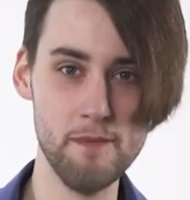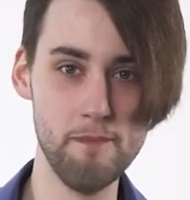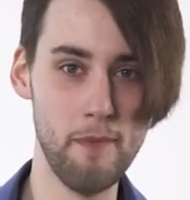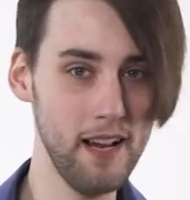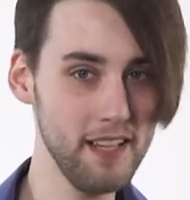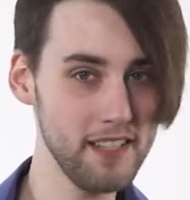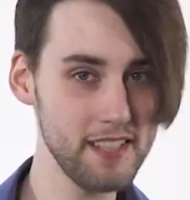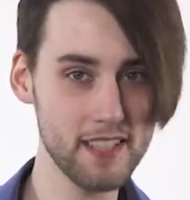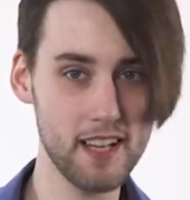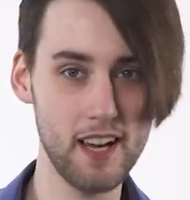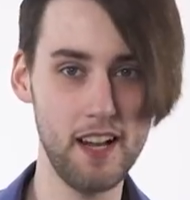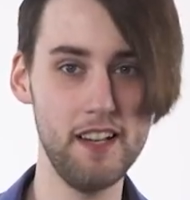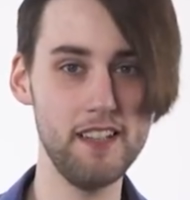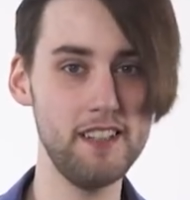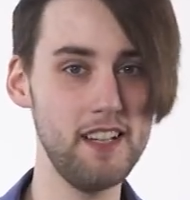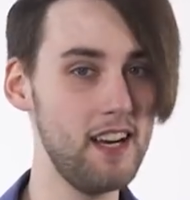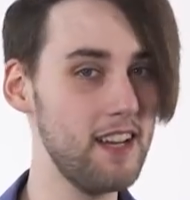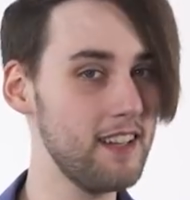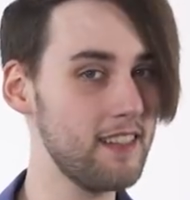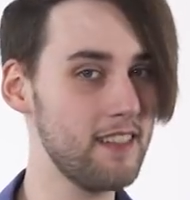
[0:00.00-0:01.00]
Manche
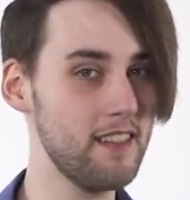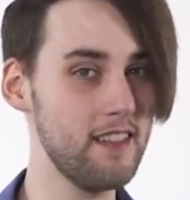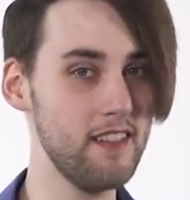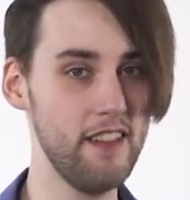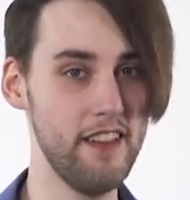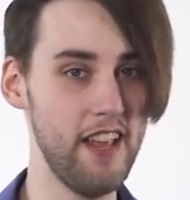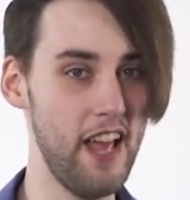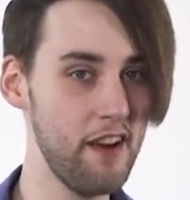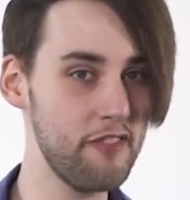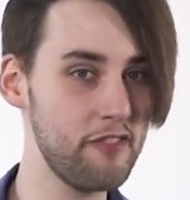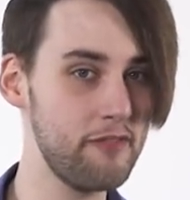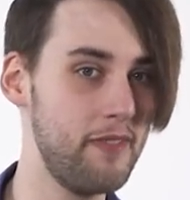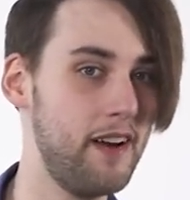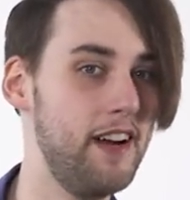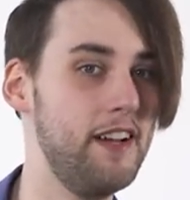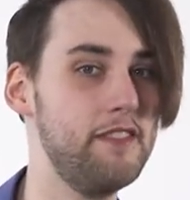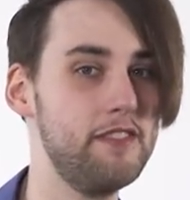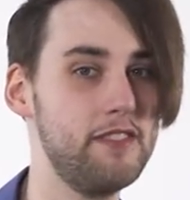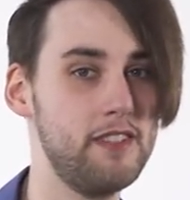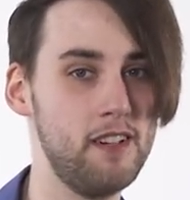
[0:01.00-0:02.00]
Kandidaten nerven
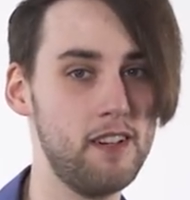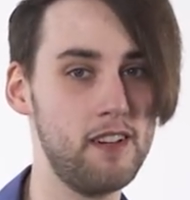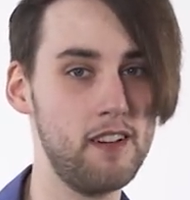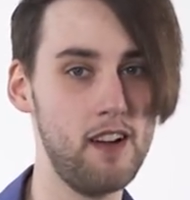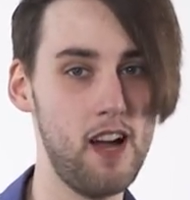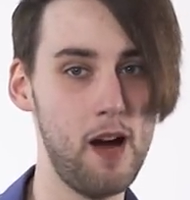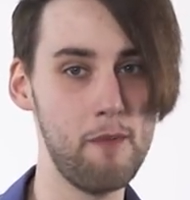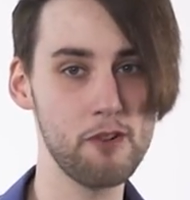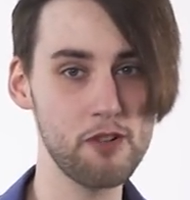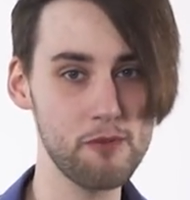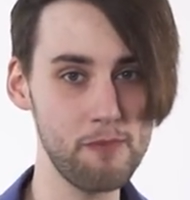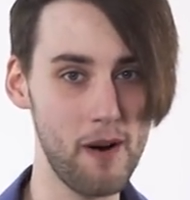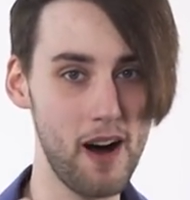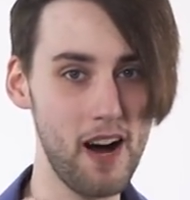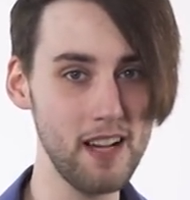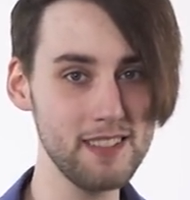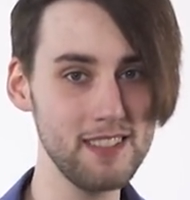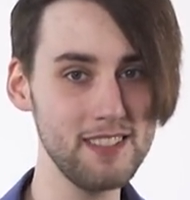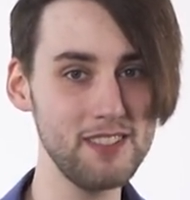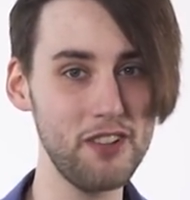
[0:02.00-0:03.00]
einfach. Aber
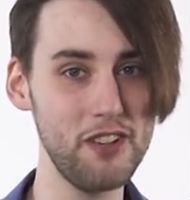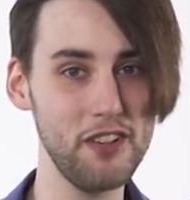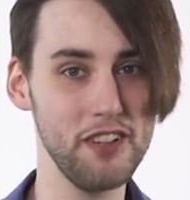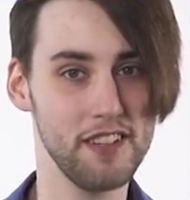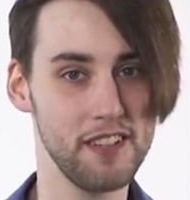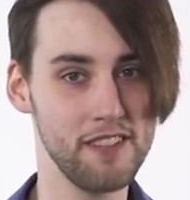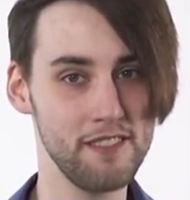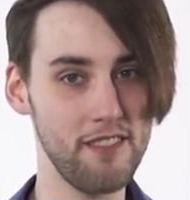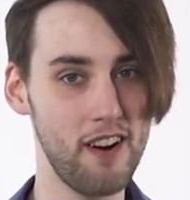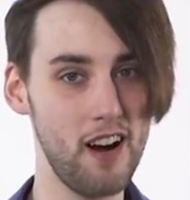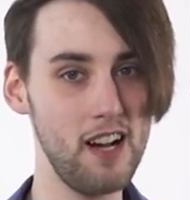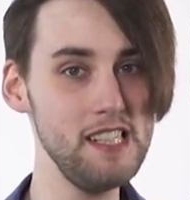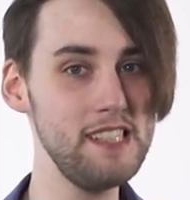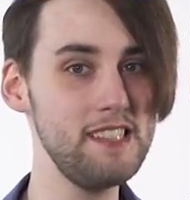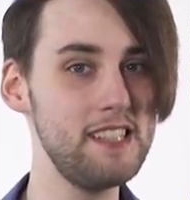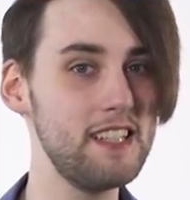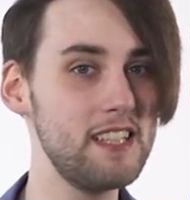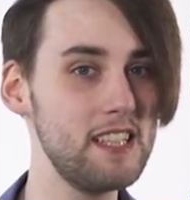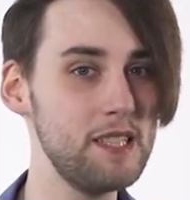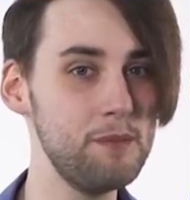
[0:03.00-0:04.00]
spart es euch, den
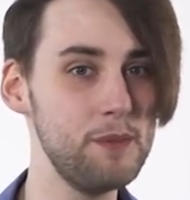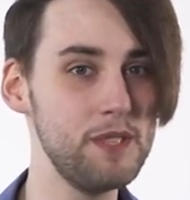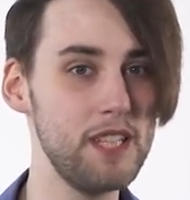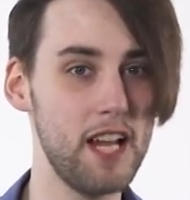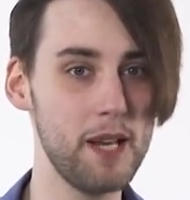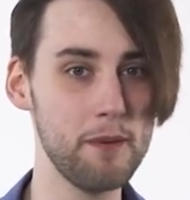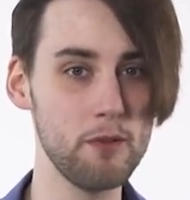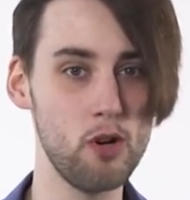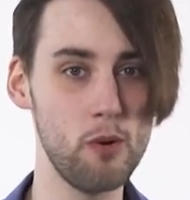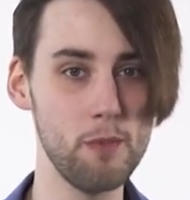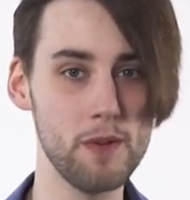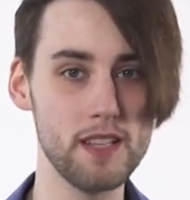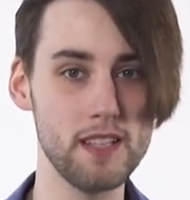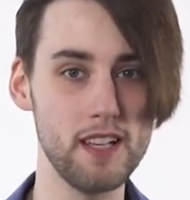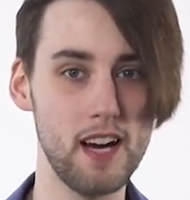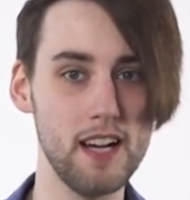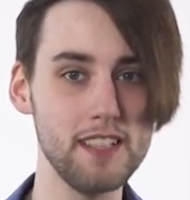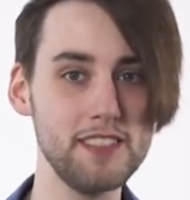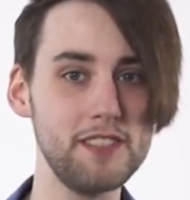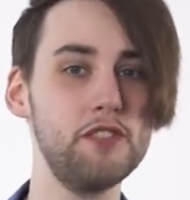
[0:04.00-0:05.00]
Wahlzettel mit einem
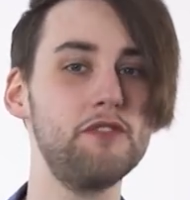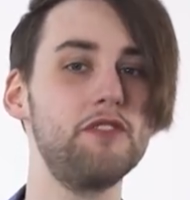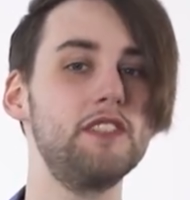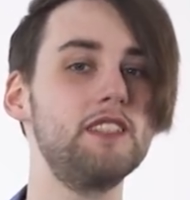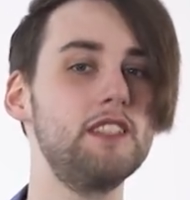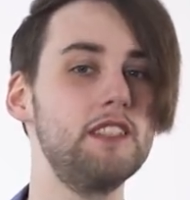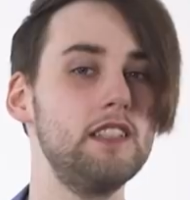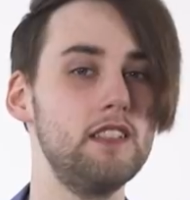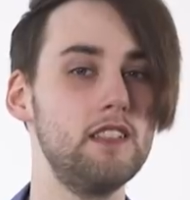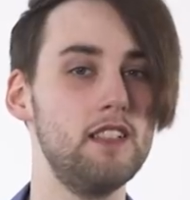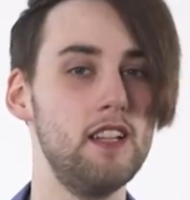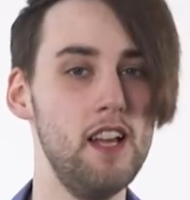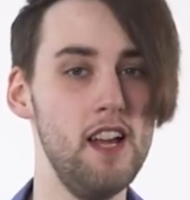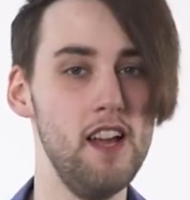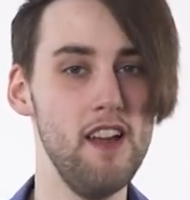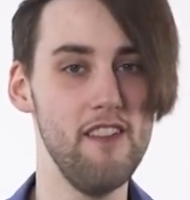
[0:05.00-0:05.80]
Kommentar zu versehen.